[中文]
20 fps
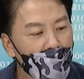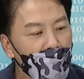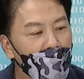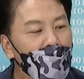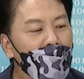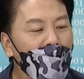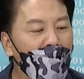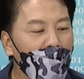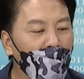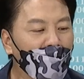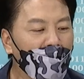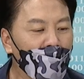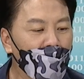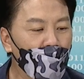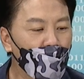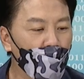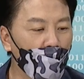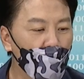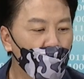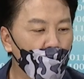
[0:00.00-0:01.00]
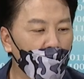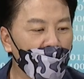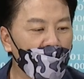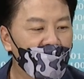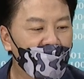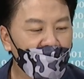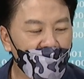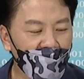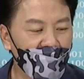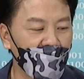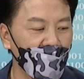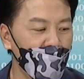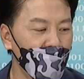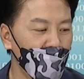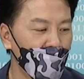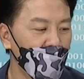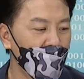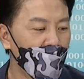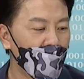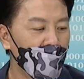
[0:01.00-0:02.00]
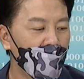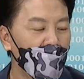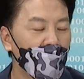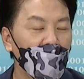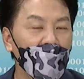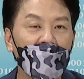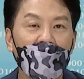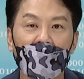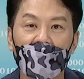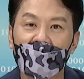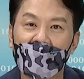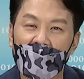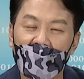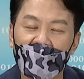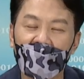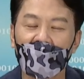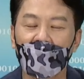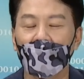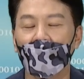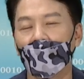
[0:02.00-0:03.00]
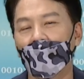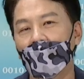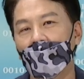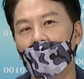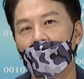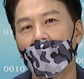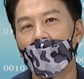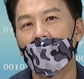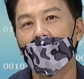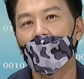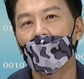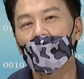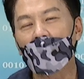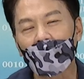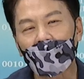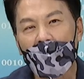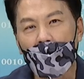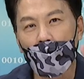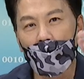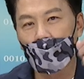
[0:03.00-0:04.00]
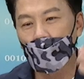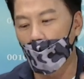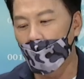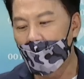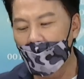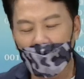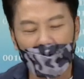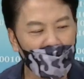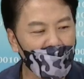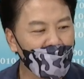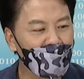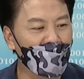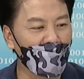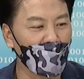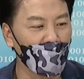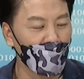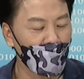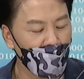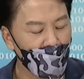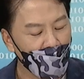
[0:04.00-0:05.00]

立豪跟你所说的事情，你要相信。就像我昨天跟你讲，